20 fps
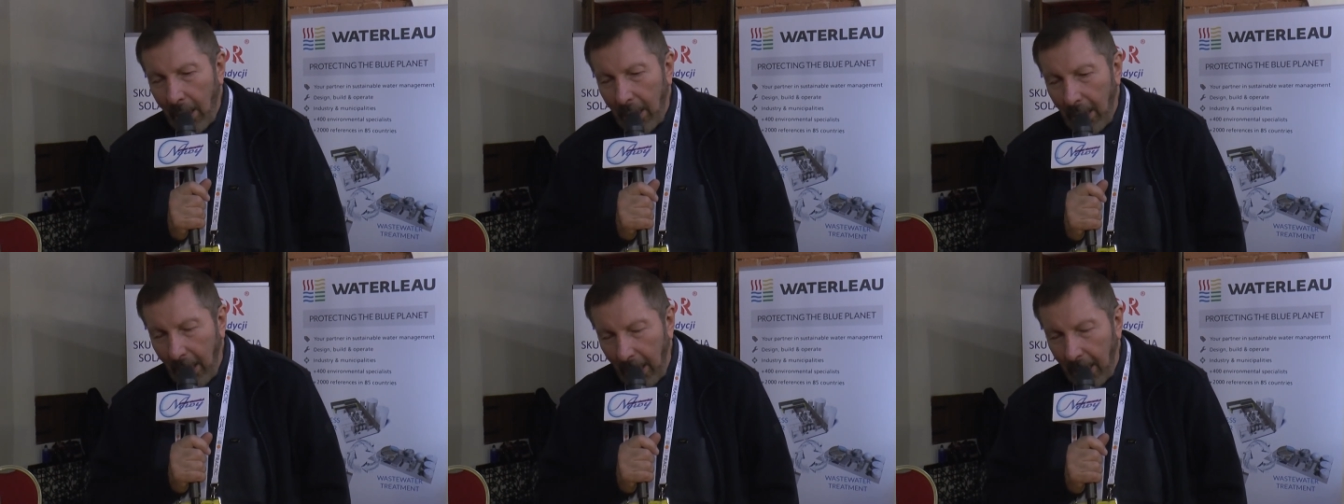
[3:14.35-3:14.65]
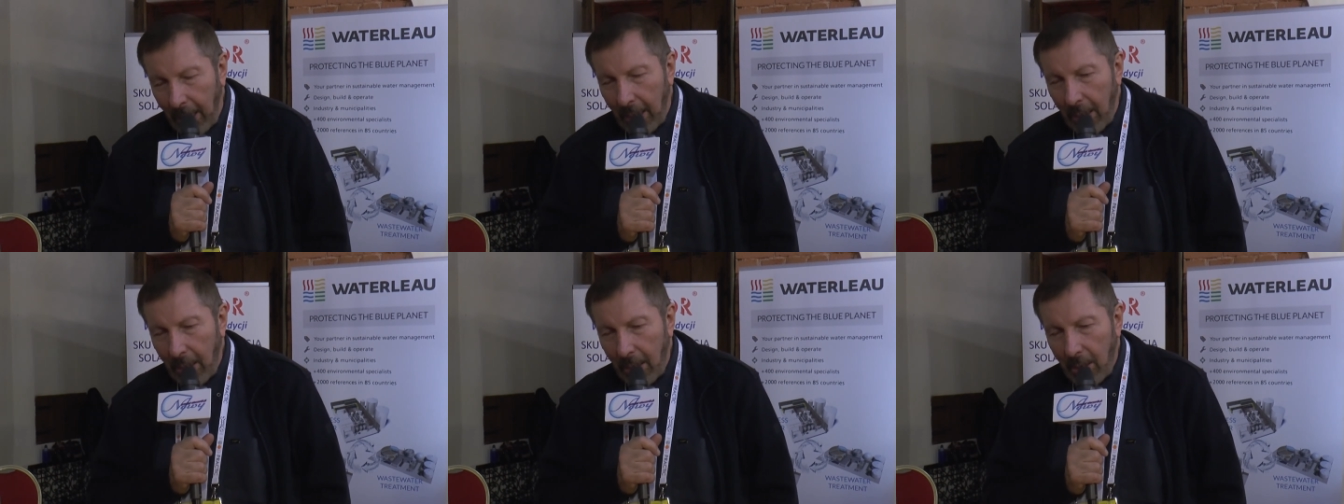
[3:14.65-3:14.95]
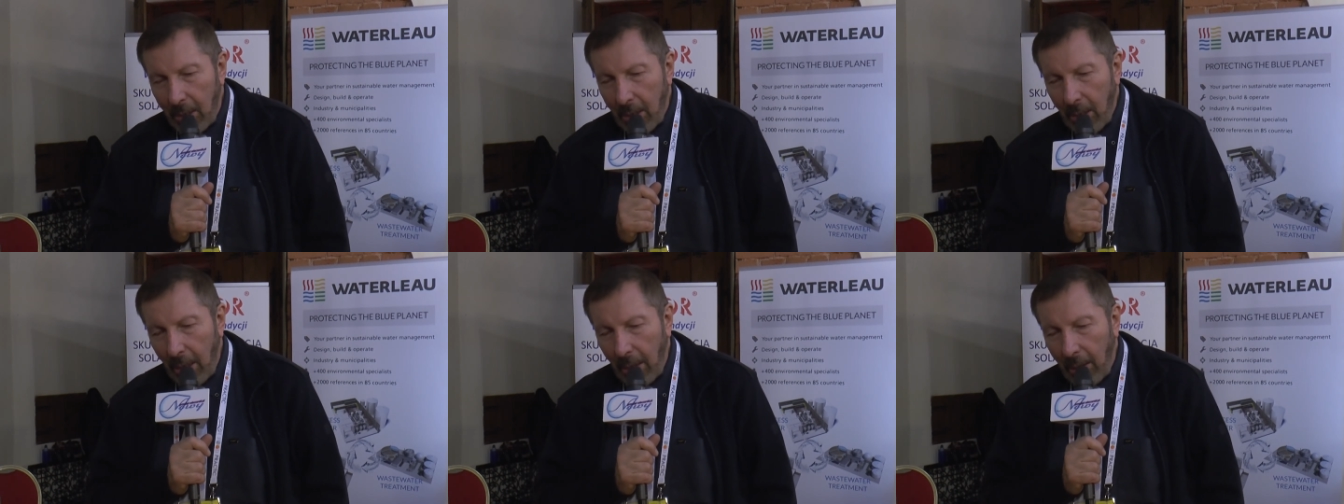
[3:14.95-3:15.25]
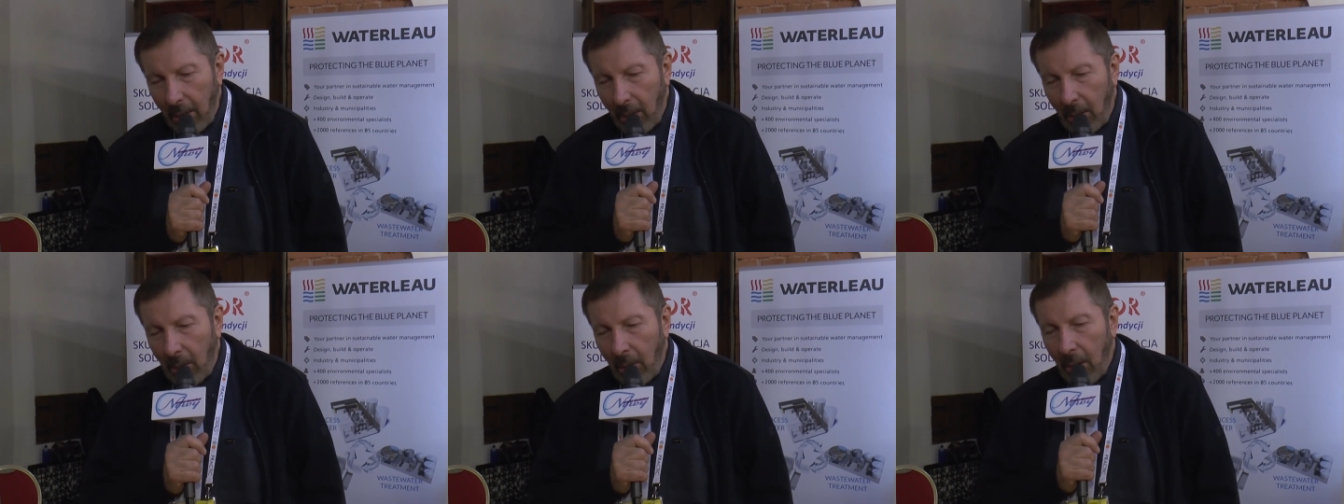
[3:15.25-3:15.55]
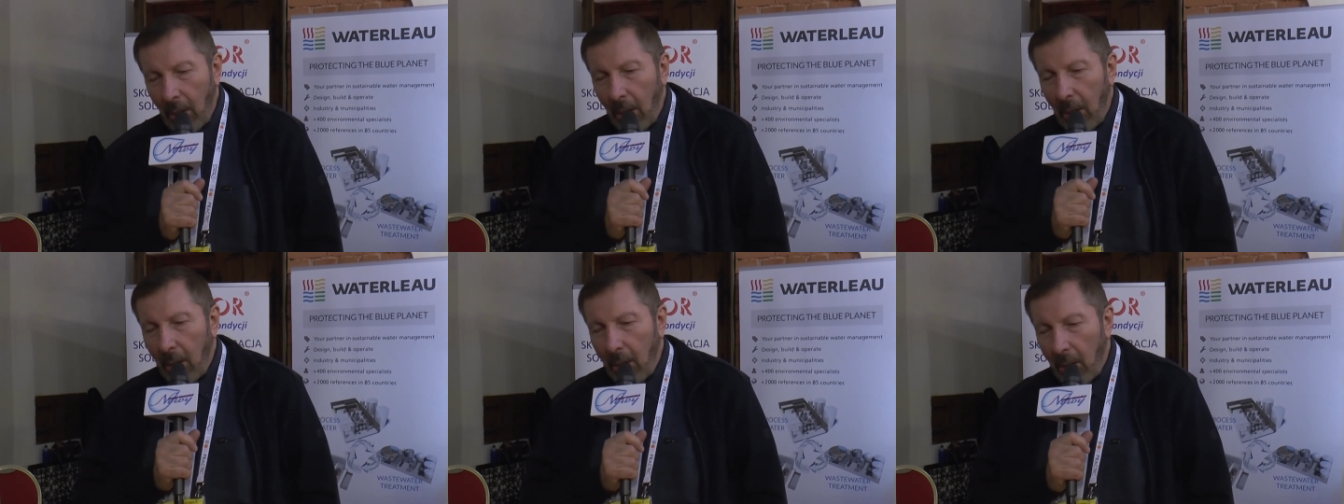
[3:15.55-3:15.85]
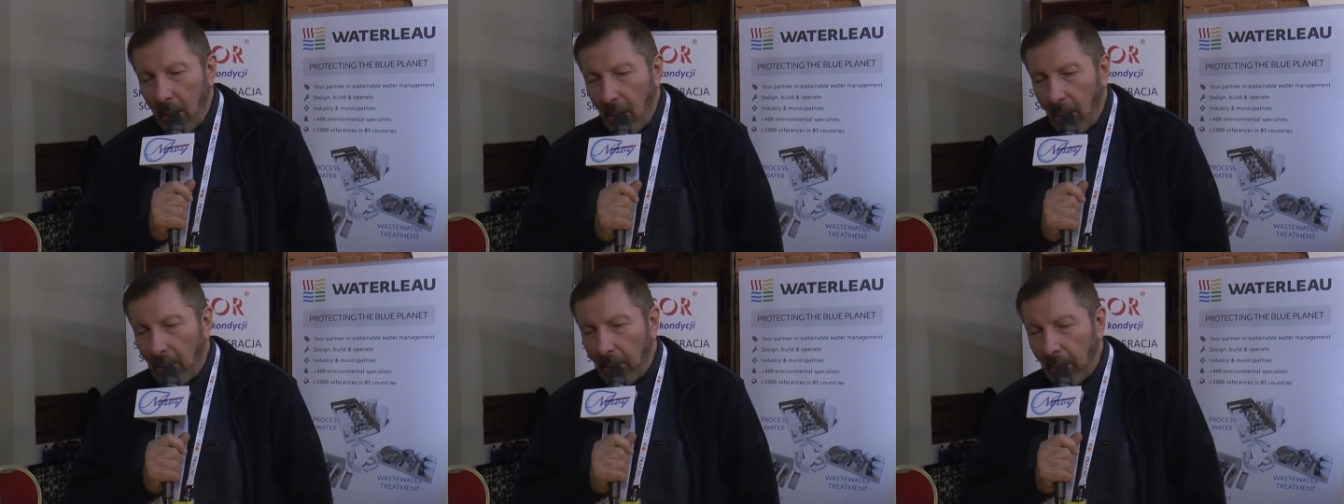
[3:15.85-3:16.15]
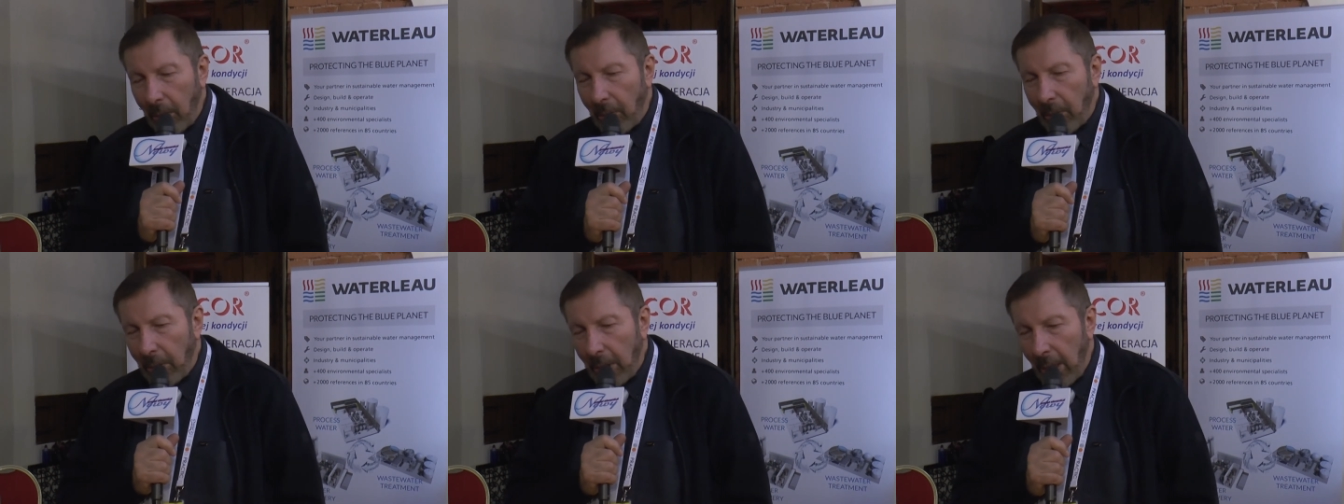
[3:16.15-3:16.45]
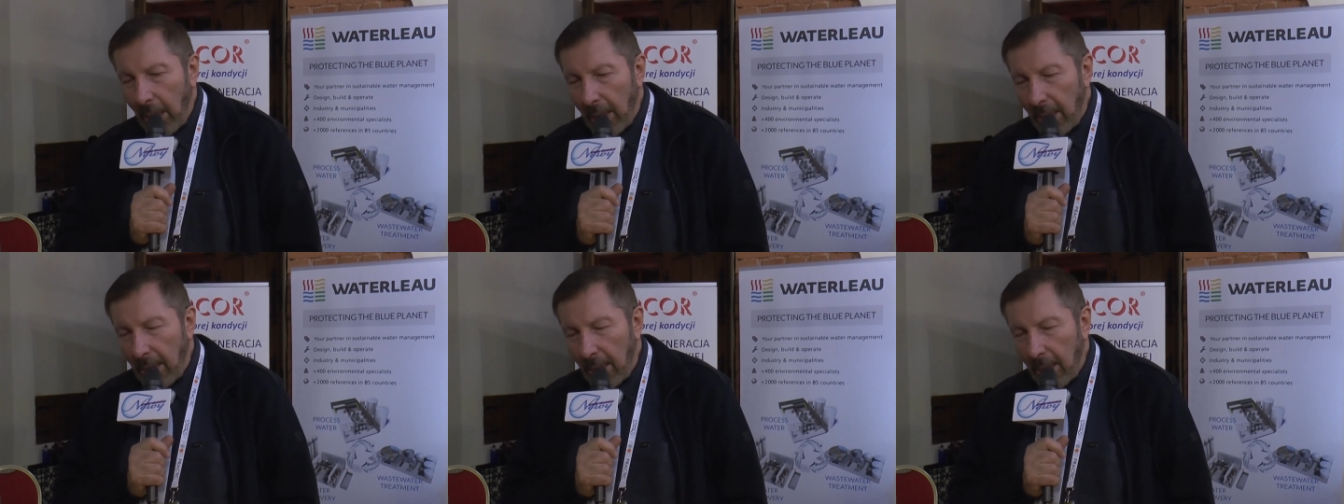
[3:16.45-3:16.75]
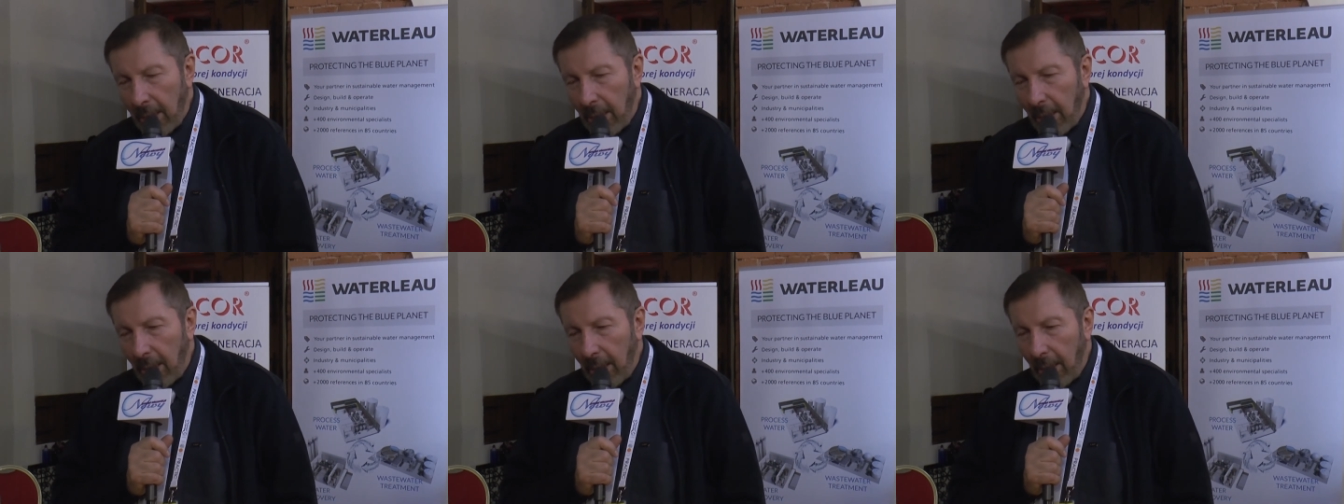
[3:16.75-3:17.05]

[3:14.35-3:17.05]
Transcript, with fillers: technicznego, to wówczas y,